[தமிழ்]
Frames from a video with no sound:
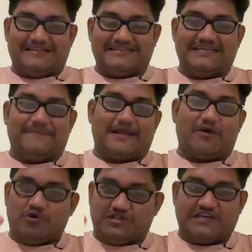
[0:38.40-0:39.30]
வந்து இப்போ
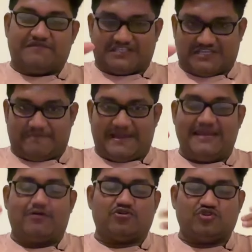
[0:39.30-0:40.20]
நான் குளிச்சு ஃப்ரெஷ் அப்
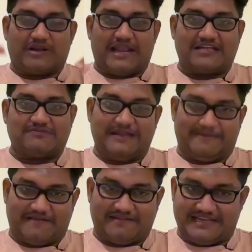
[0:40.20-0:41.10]
ஆகி கொஞ்சம் ரிலாக்ஸ் பண்ணி
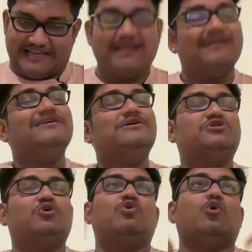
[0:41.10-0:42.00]
இப்போ தான் வந்திருக்கேன்
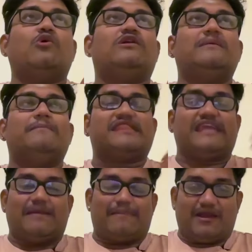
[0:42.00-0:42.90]
ஸோ டோன்ட்
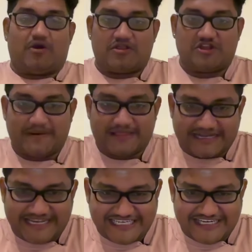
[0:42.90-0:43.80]
மிஸ்டேக் மை காஸ்டியூம்
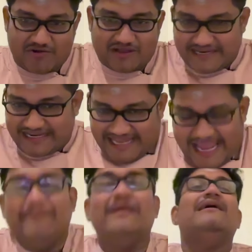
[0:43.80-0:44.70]
சார் டி ஷர்ட்ல
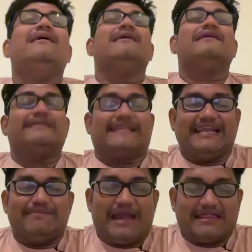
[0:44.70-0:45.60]
உட்காந்துருக்கிறீங்க
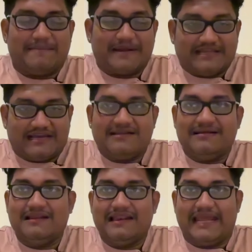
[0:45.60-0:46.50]
ட்ரீட் மீ அஸ் எ பிரதர்
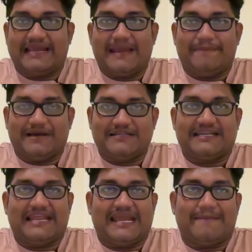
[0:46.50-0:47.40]
லைக் எ
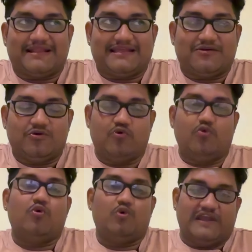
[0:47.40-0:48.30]
பர்சன் லைக் எ பிரதர் ஹூ
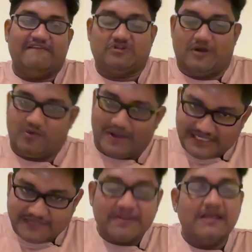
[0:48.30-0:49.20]
ஹூ கிவ்ஸ் யூ
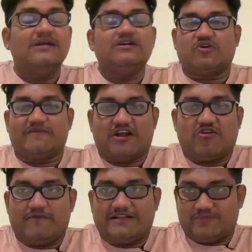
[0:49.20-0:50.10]
அட்வைஸ் ஸோ
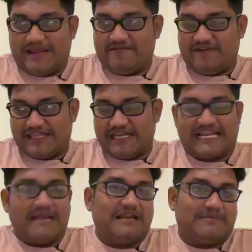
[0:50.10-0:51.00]
வித்வுட் மச் வேஸ்டிங்
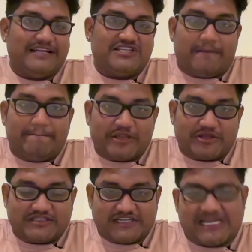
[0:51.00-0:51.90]
டைம் லெட் மீ ஜம்ப் இன்
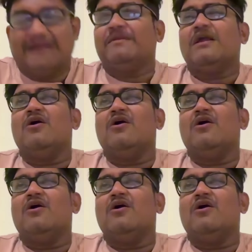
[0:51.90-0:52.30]
யூர் செஷன்